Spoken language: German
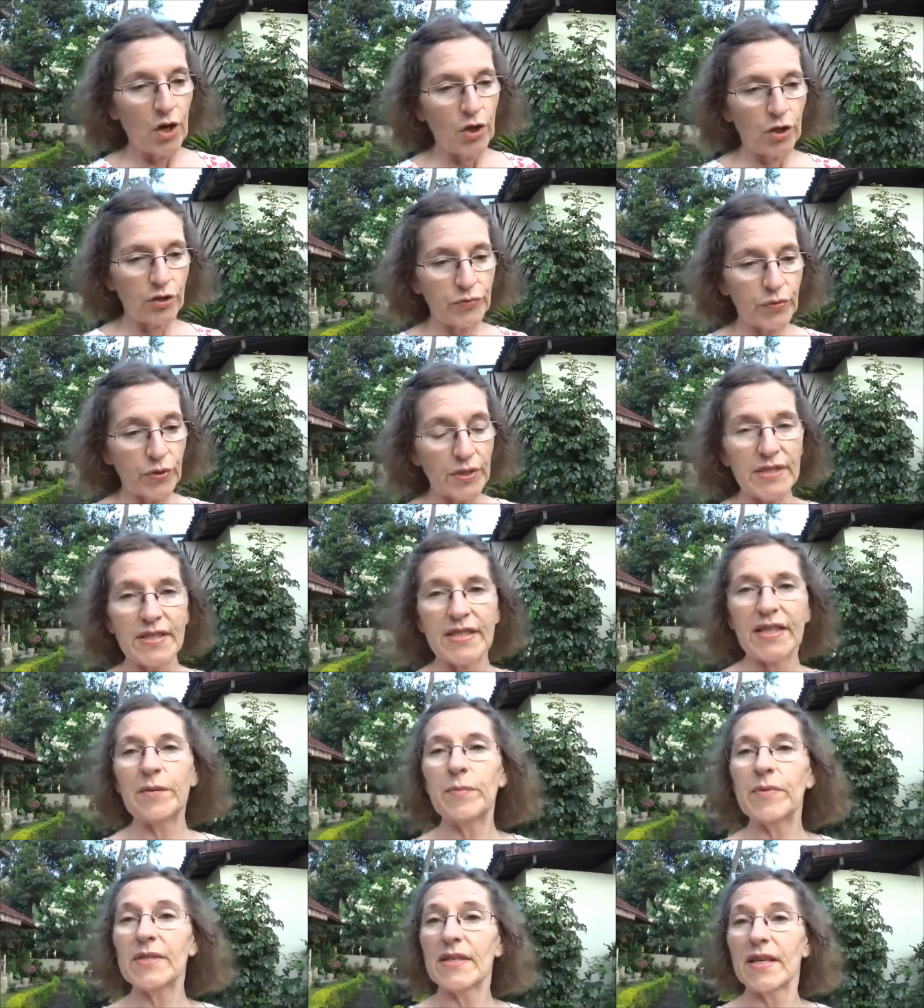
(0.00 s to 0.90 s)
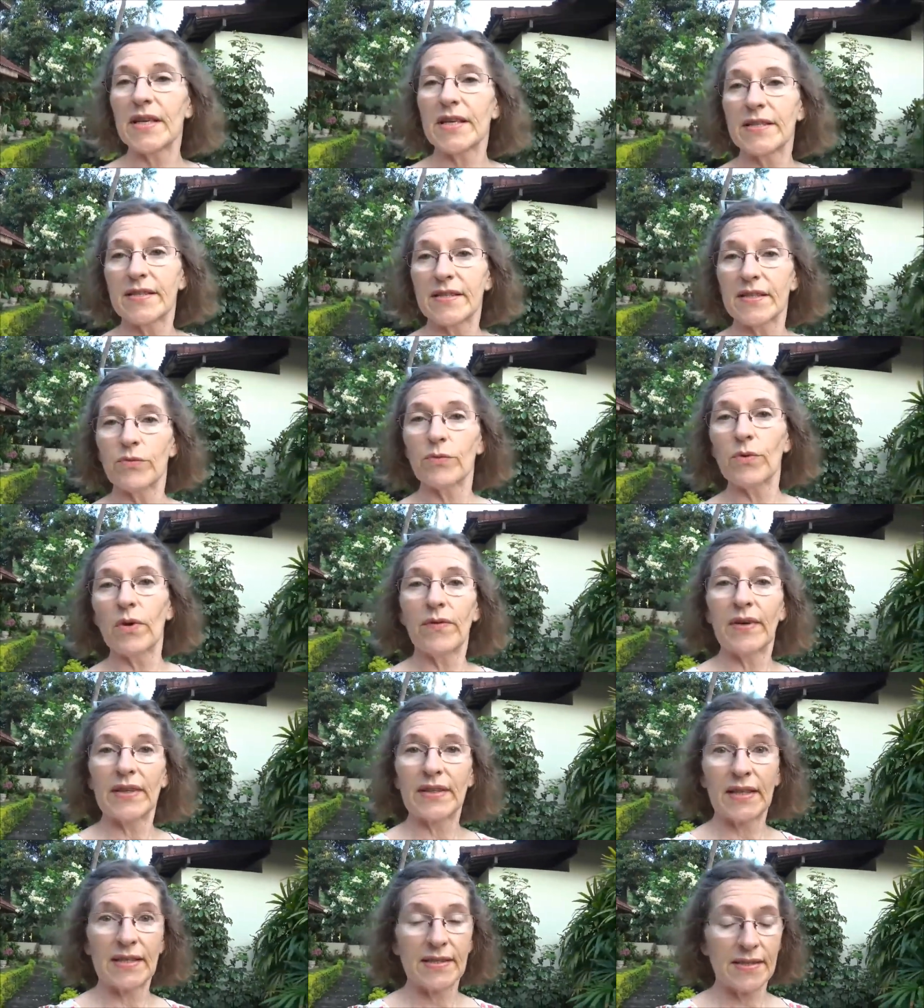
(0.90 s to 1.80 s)
Und von 10 bis 16 Uhr
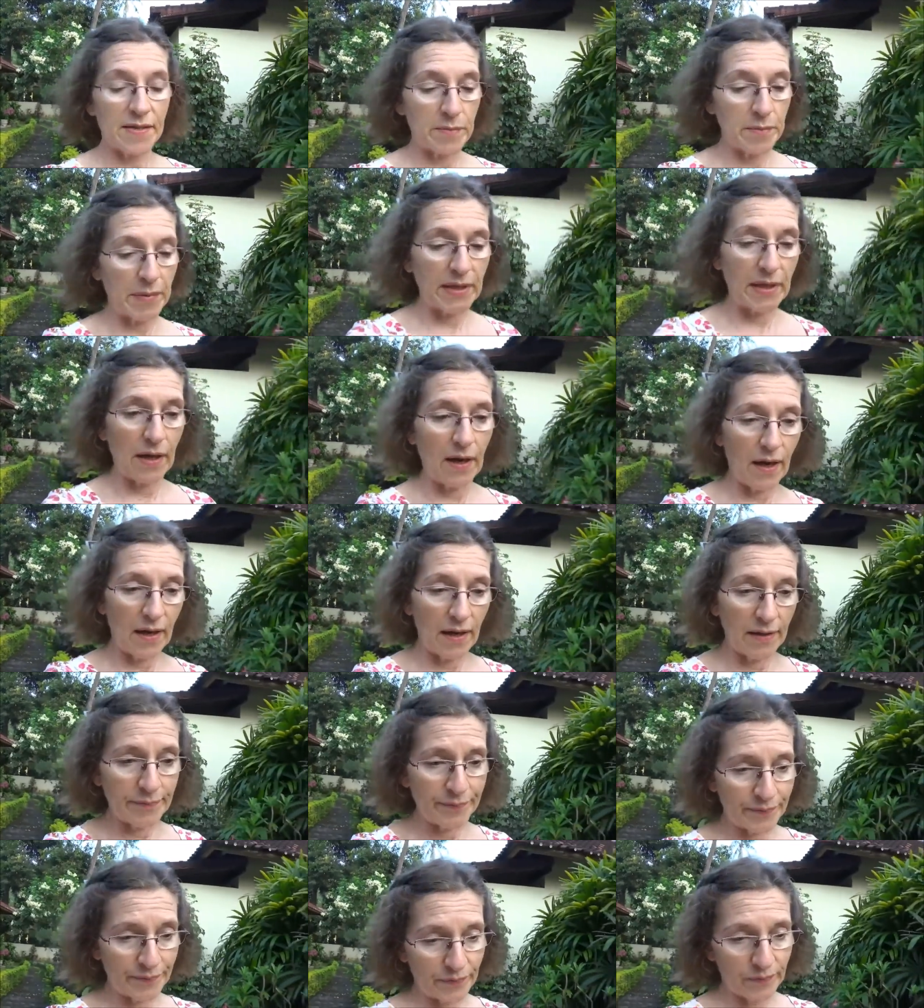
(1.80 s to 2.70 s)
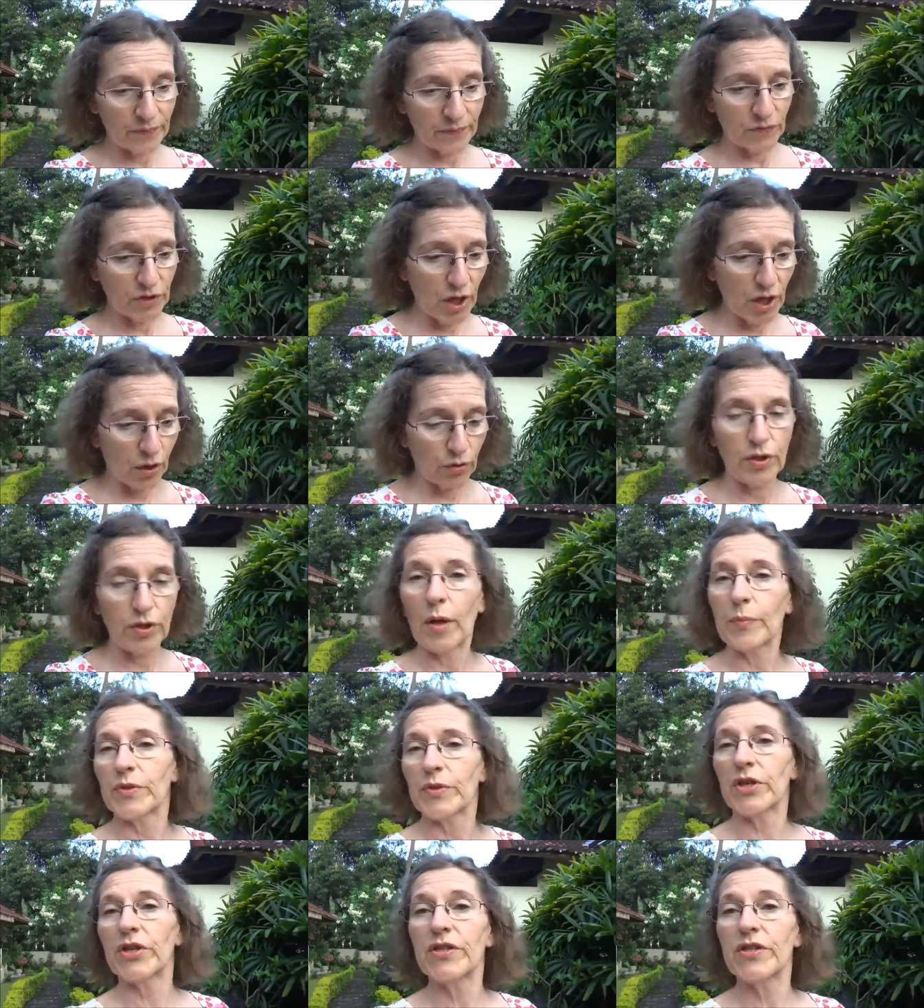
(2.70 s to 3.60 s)
war dann Seminar. Ja, und
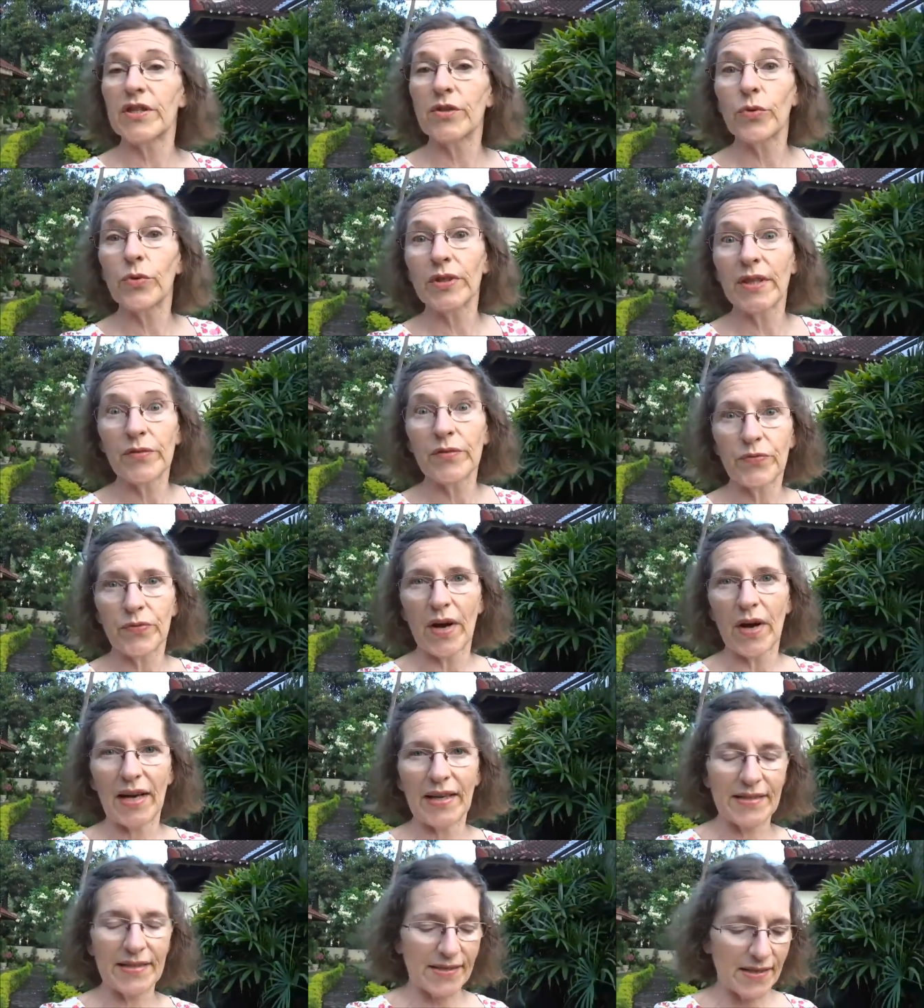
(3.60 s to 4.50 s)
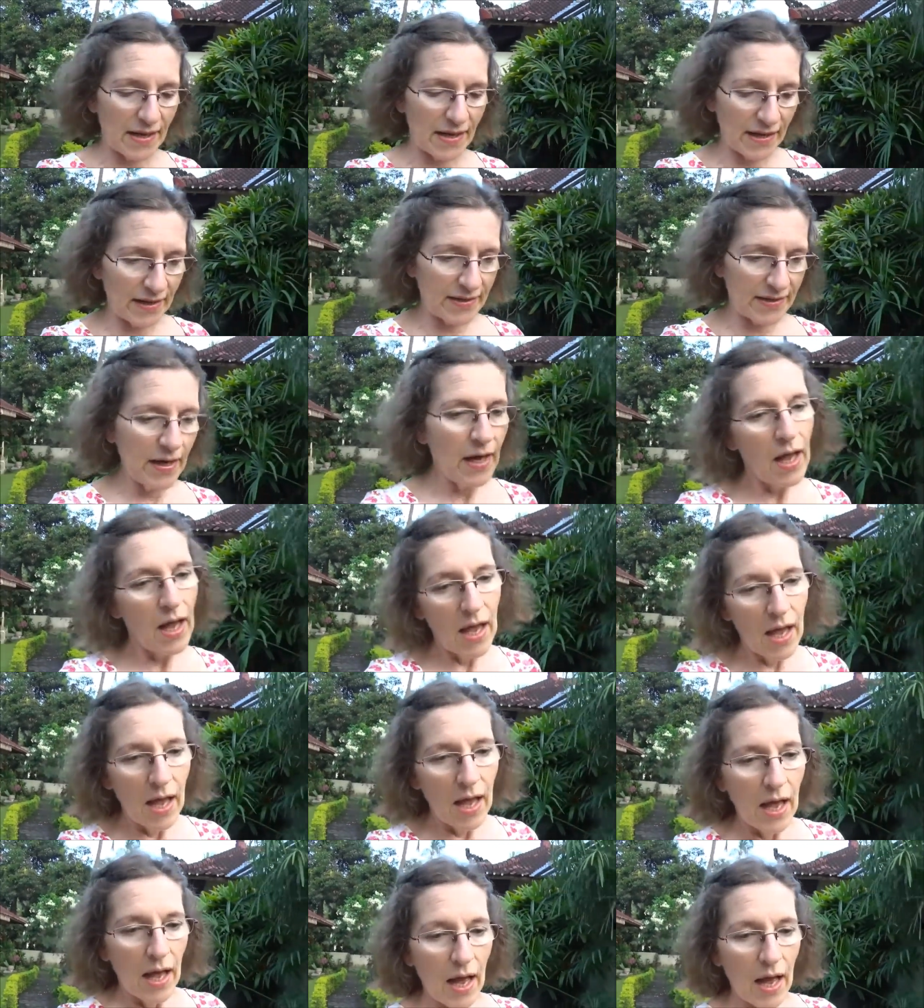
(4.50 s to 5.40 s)
ab 16 Uhr dann Freizeit.
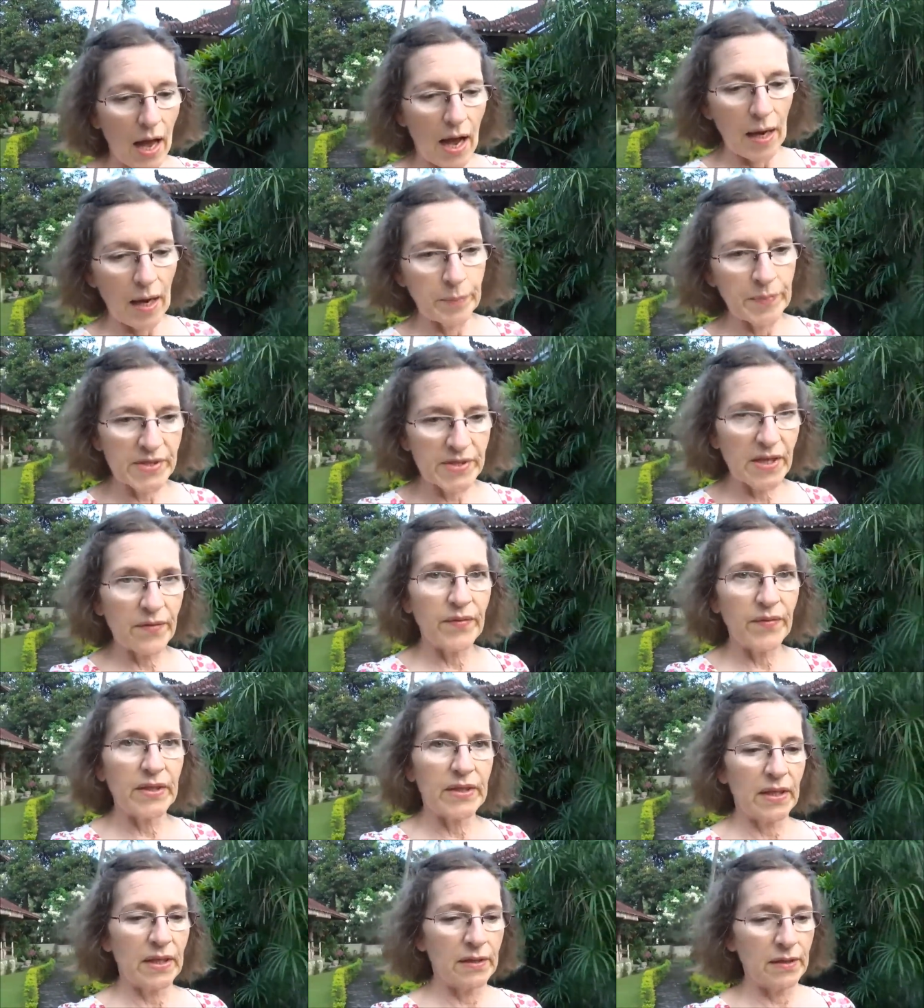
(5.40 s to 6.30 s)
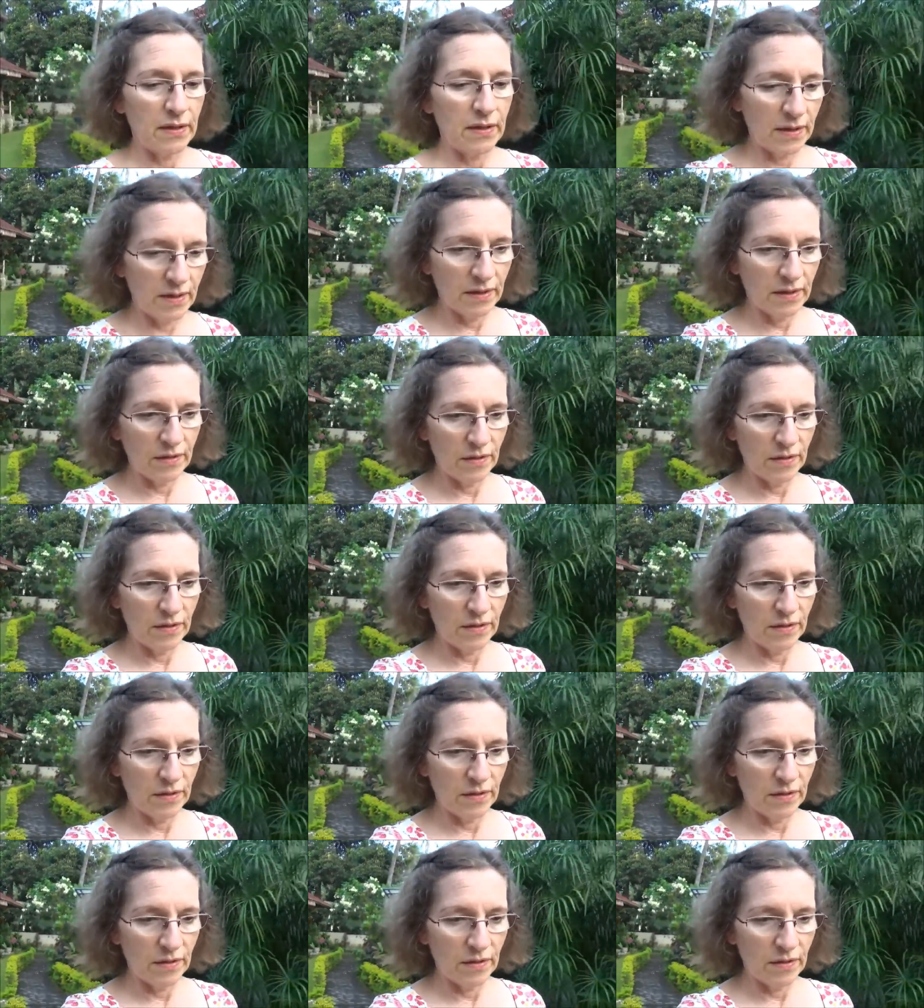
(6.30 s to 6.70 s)
Abends haben wir dann